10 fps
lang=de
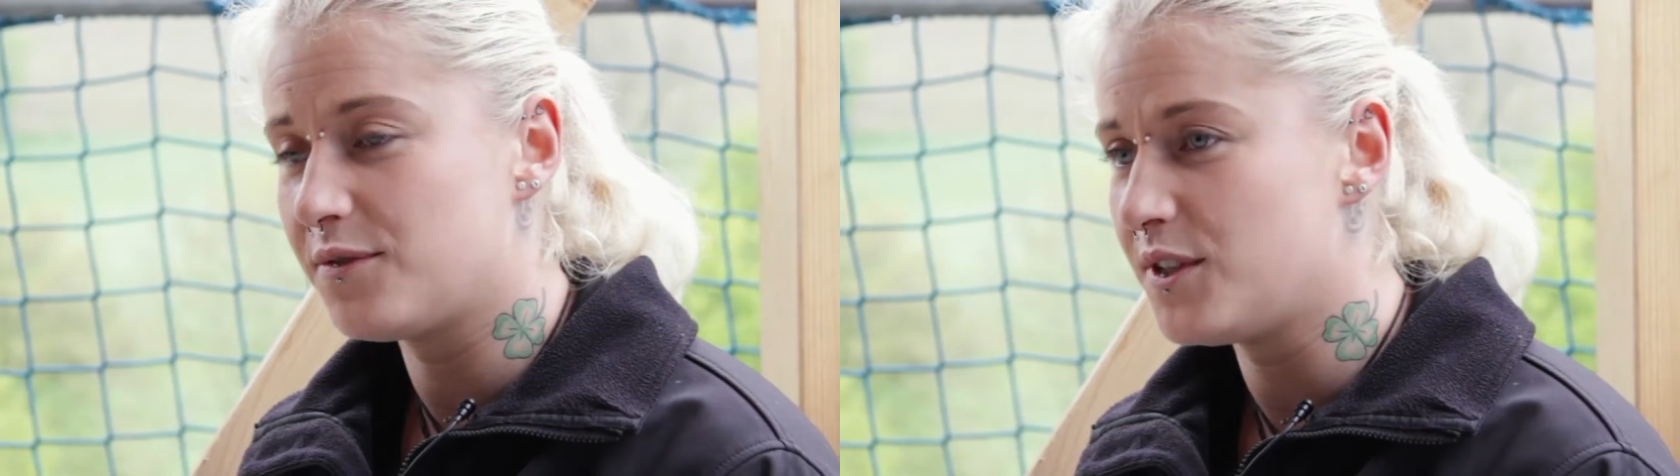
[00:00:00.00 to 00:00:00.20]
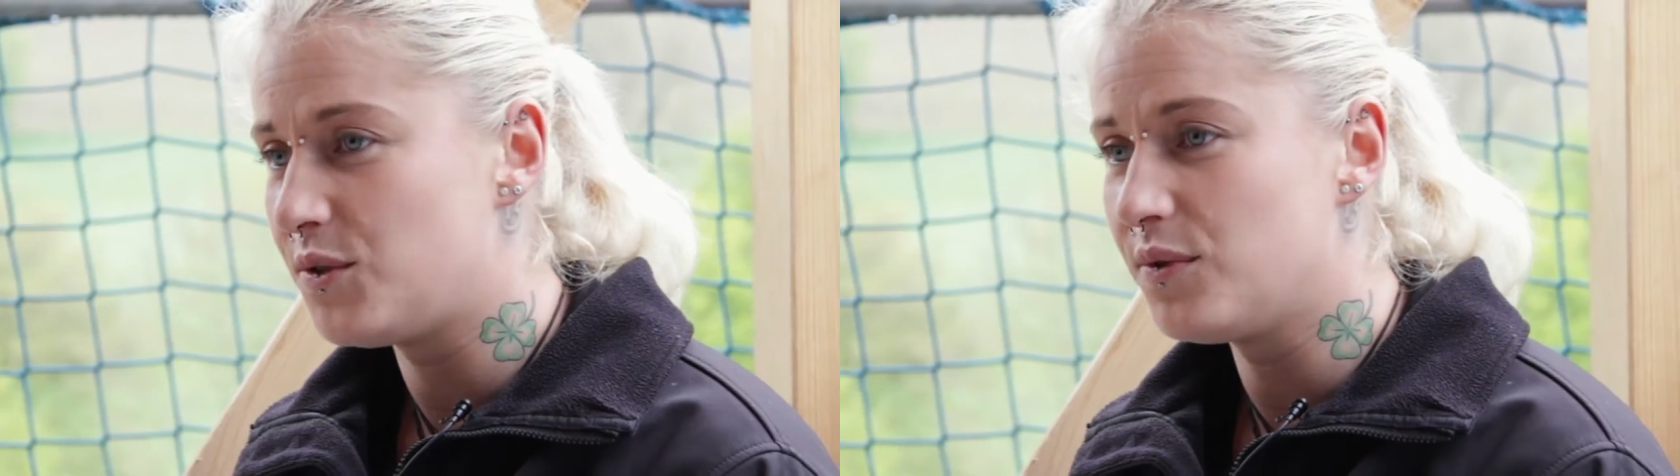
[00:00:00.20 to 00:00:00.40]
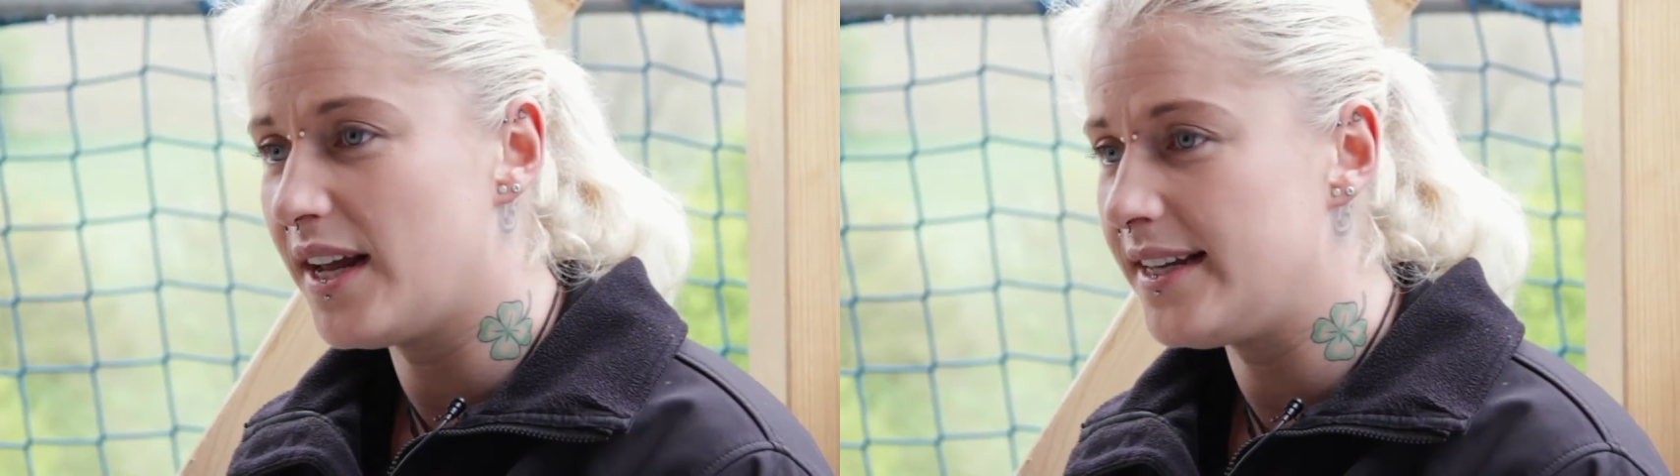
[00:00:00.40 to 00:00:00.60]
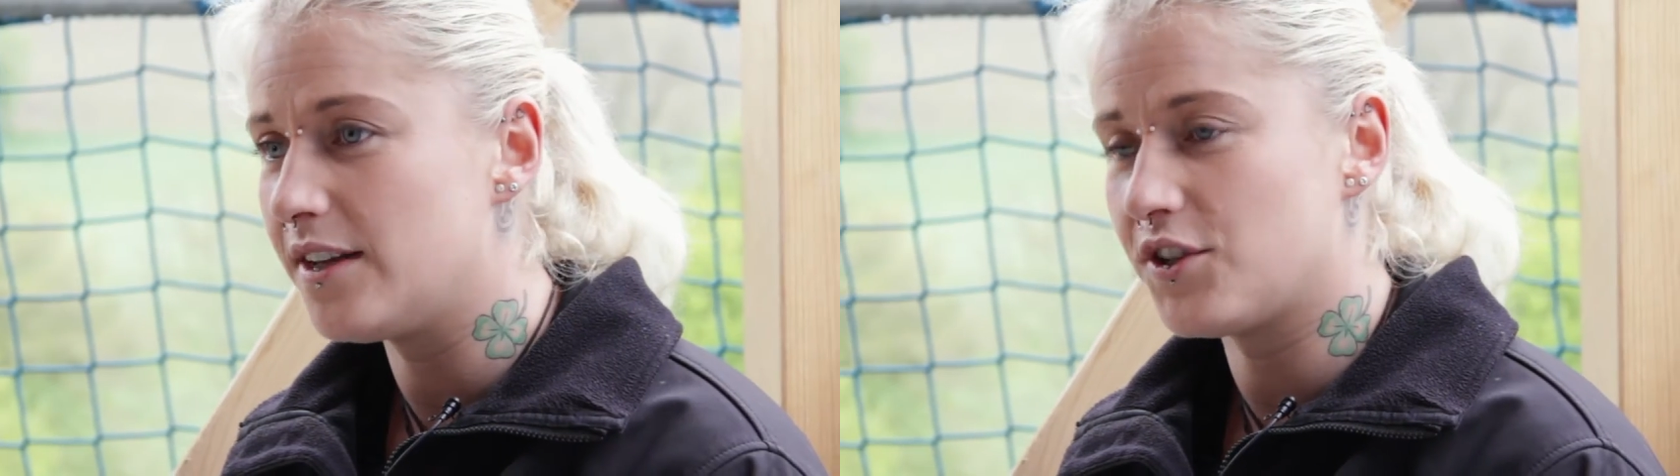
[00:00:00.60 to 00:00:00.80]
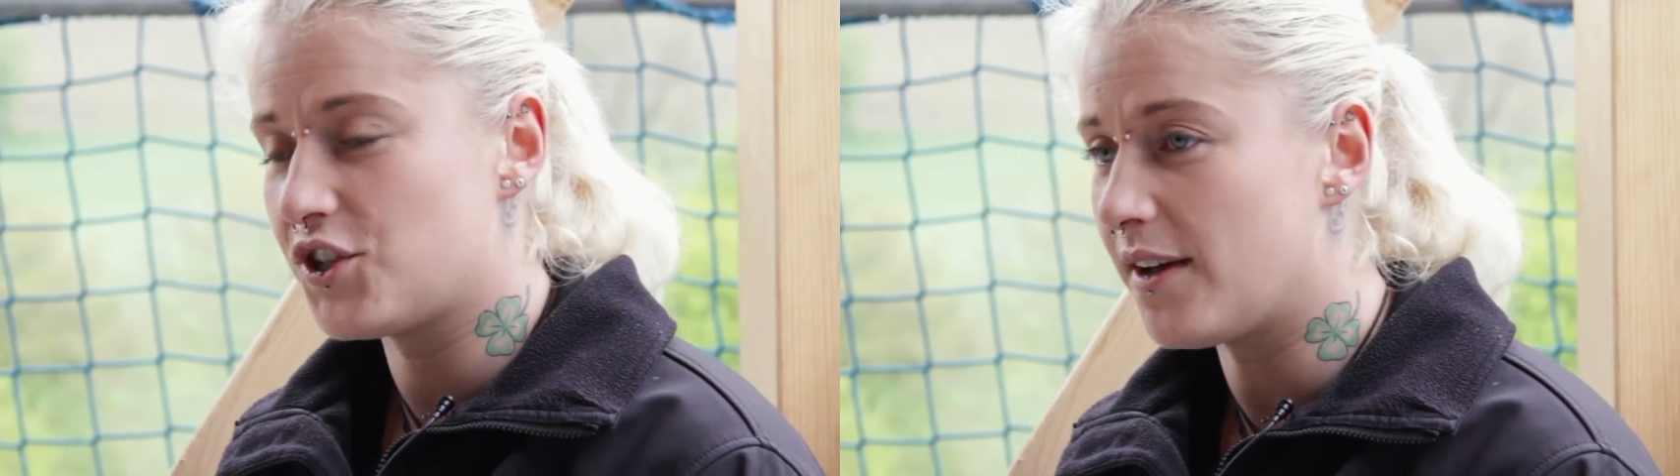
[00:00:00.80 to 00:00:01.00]
und was willst du denn
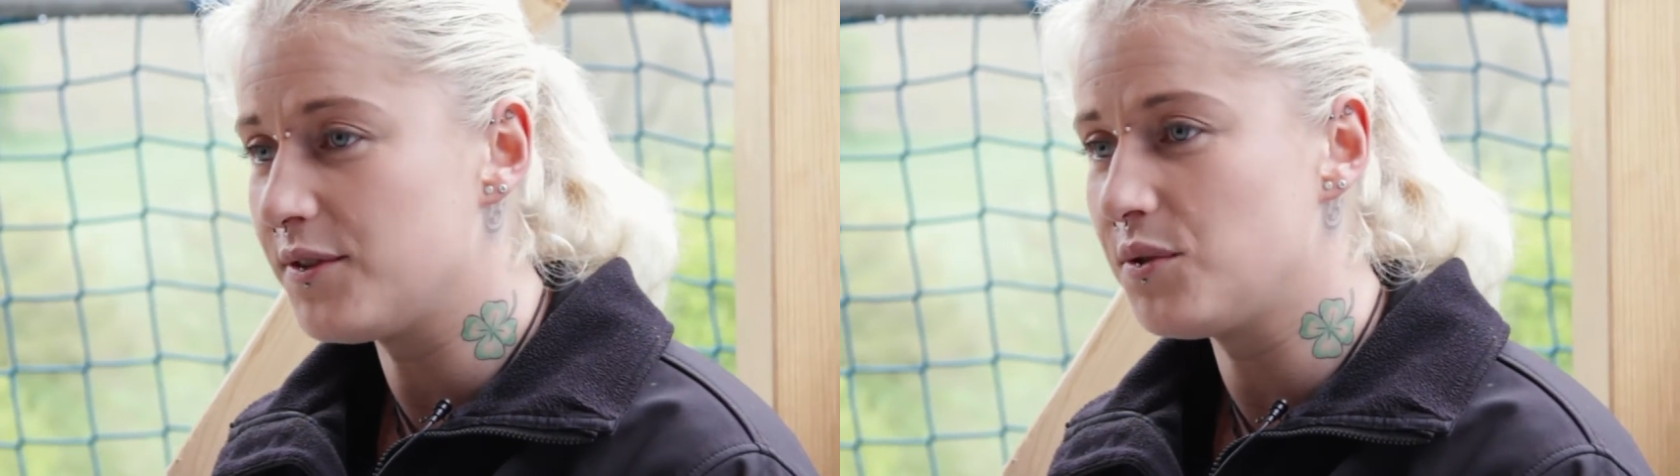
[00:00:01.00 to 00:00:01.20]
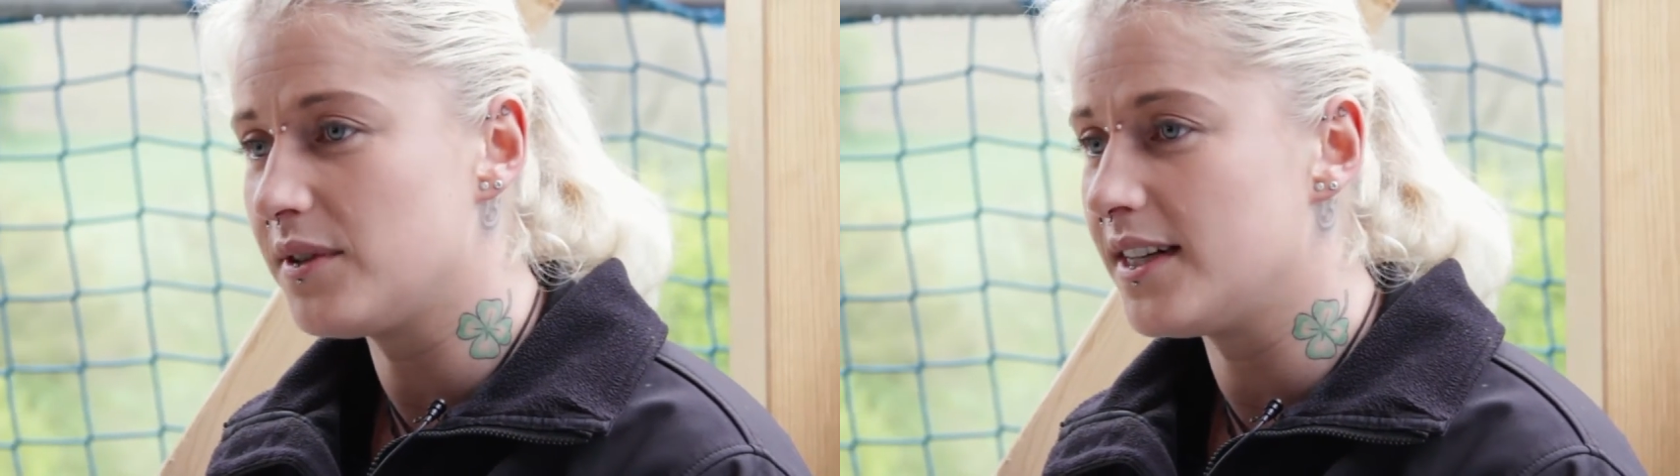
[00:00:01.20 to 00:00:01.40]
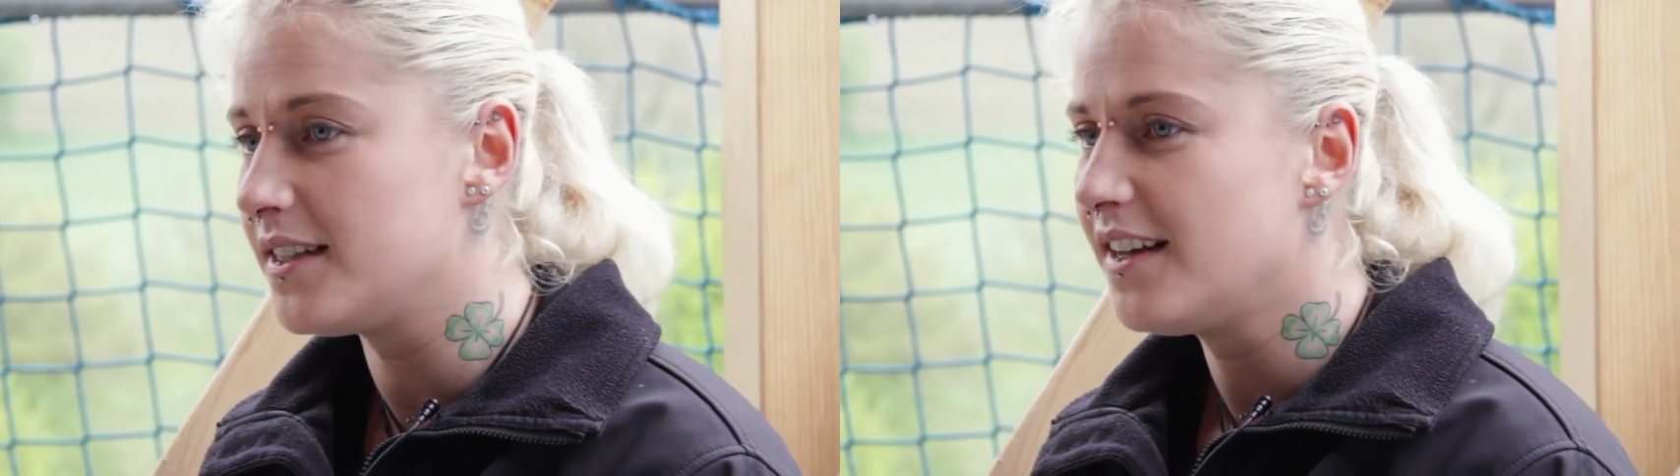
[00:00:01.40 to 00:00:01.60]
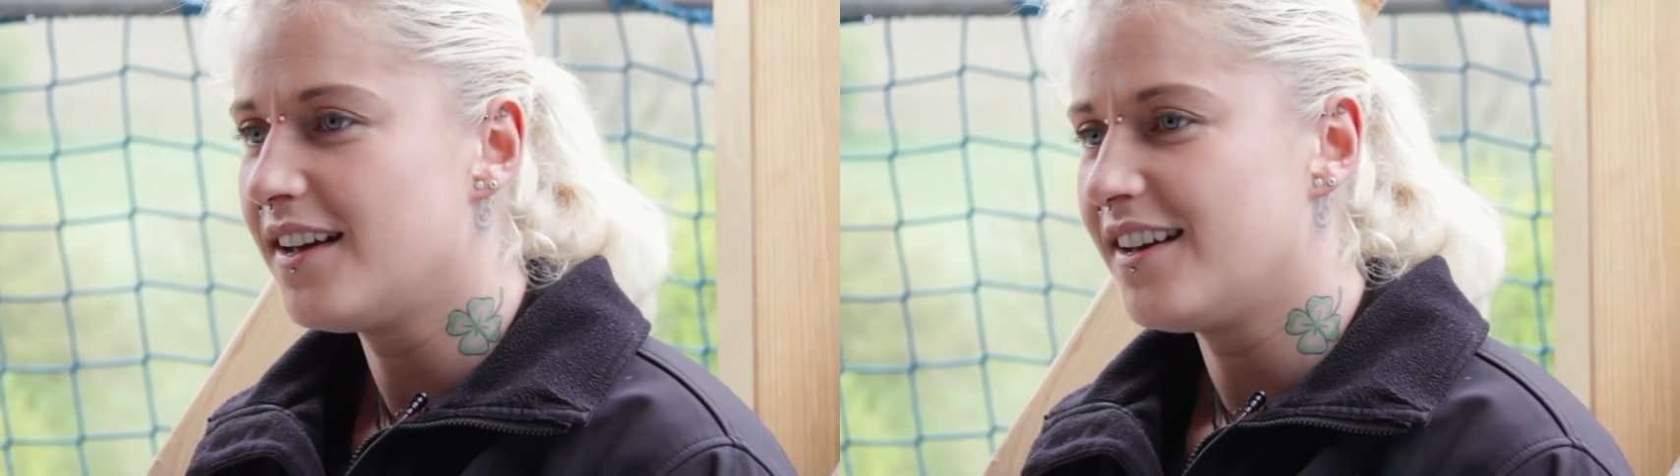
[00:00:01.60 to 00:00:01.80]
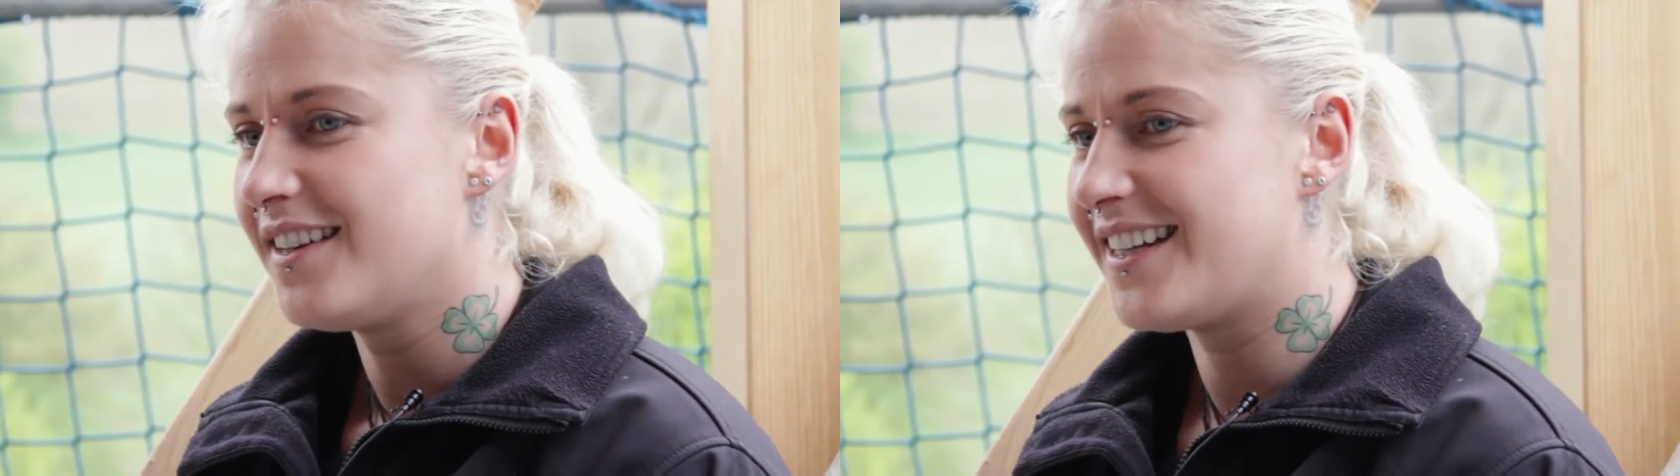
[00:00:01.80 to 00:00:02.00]
hier und das schaffst du nicht.
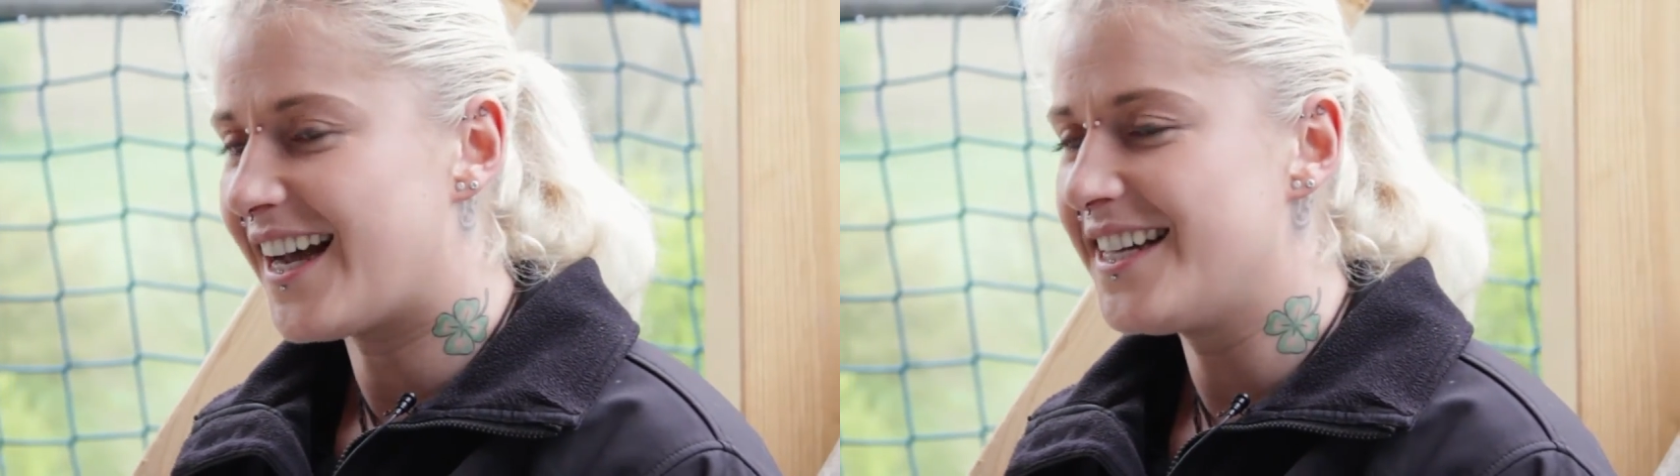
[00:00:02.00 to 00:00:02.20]
Die